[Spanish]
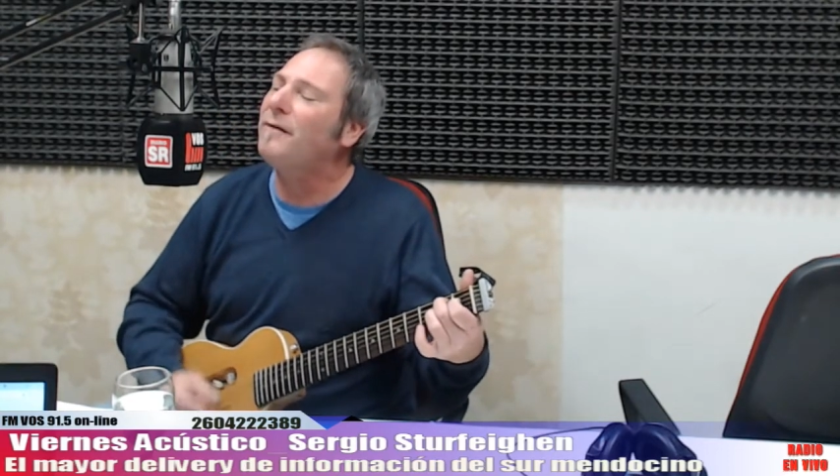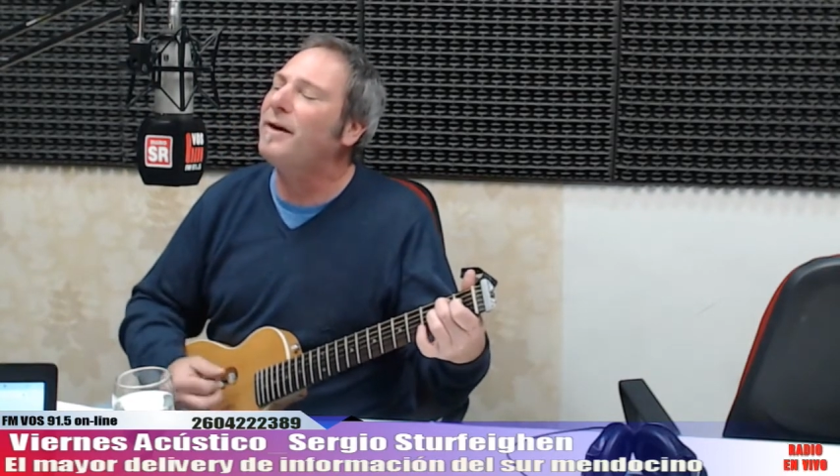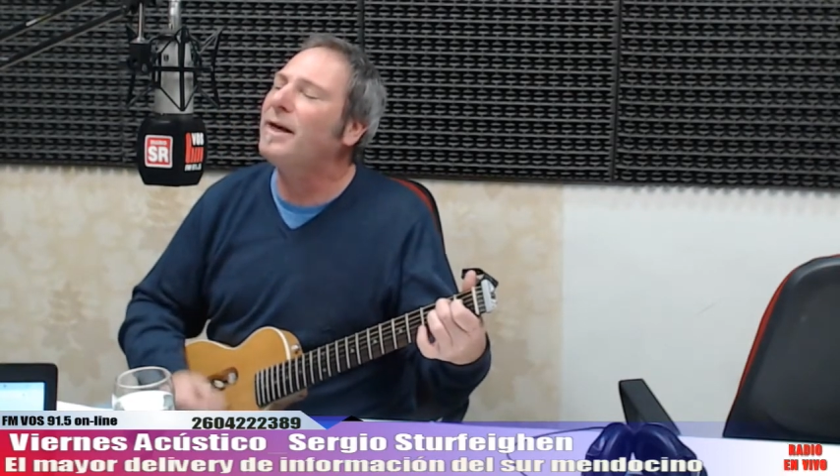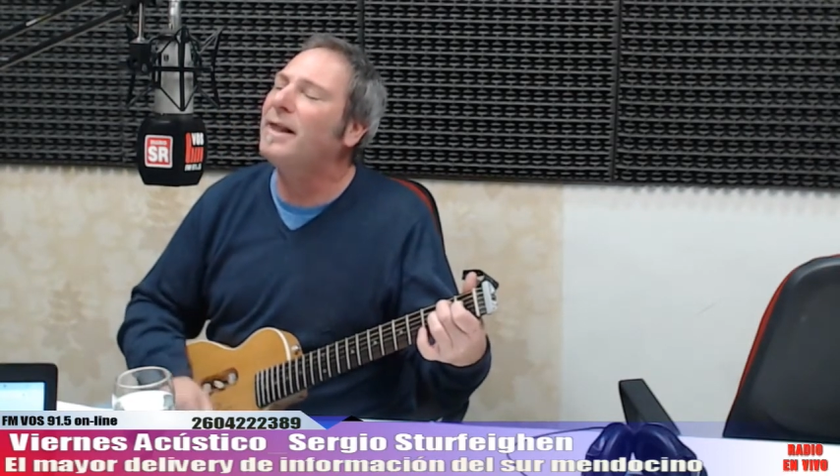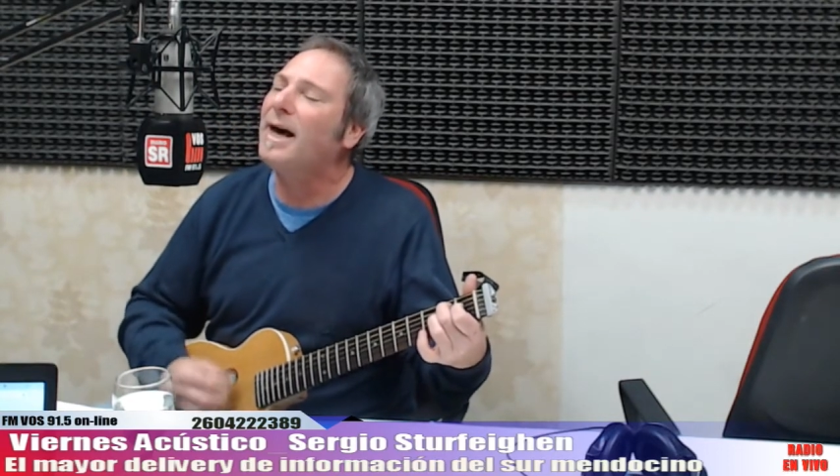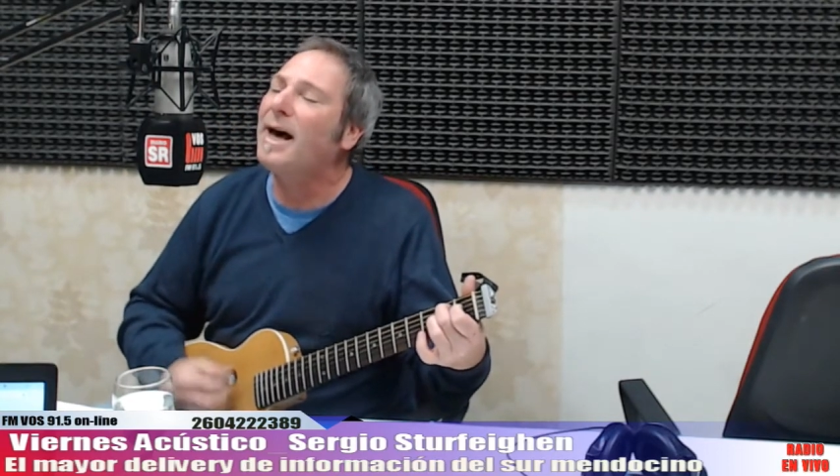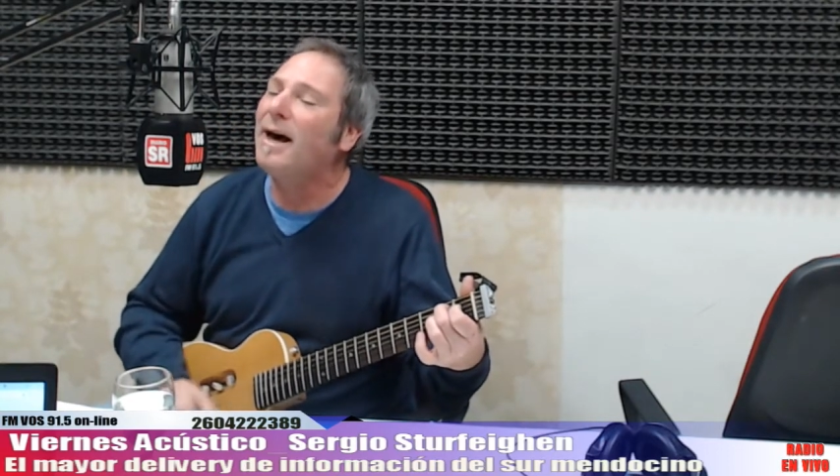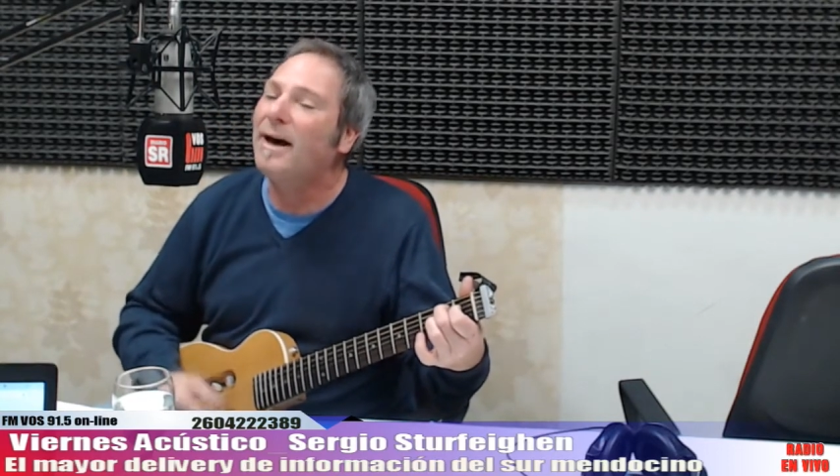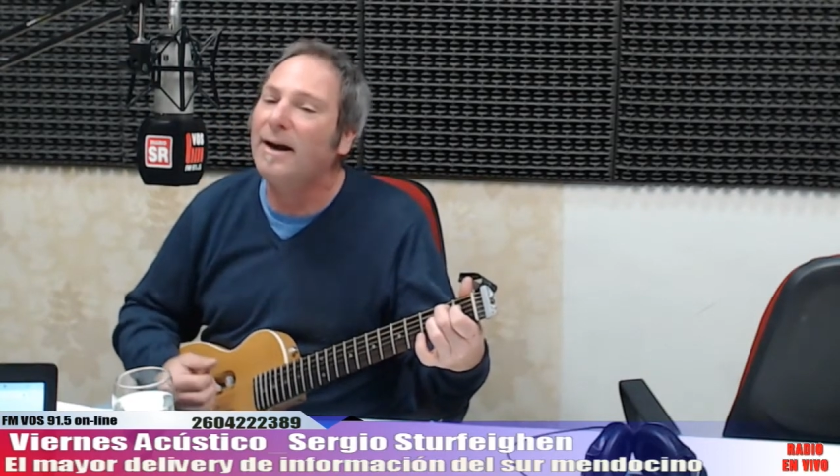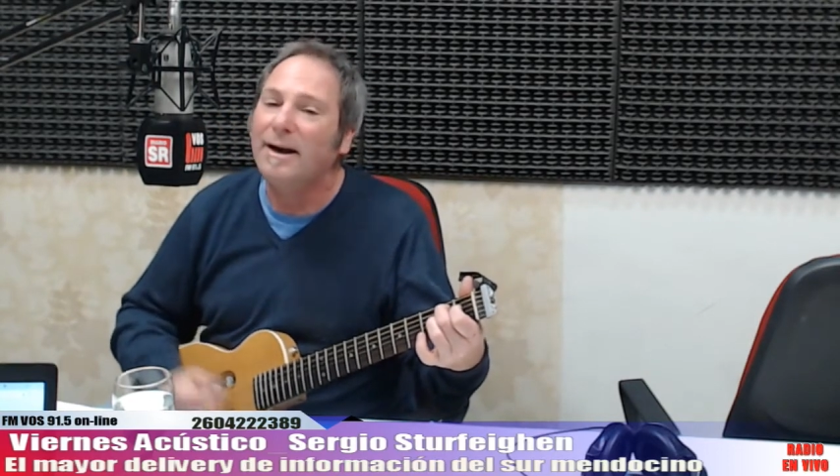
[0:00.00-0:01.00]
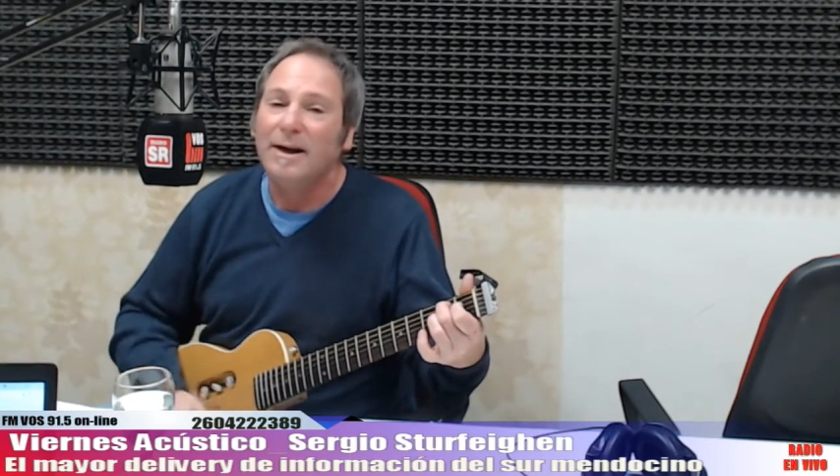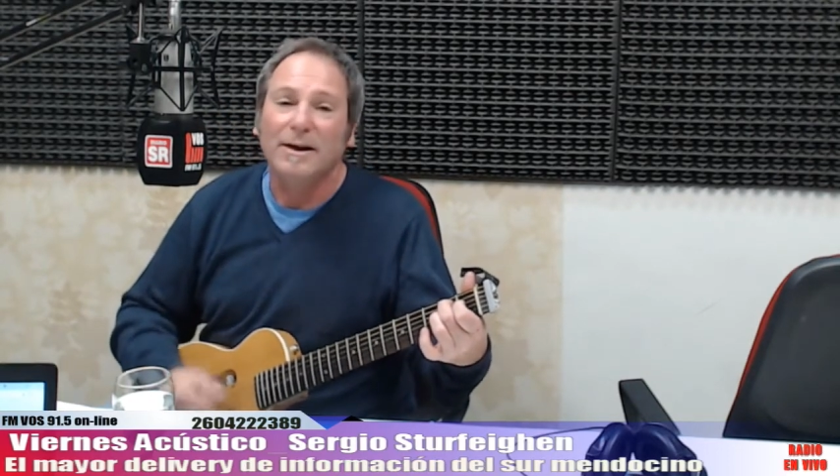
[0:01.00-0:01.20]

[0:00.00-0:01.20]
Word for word: vida,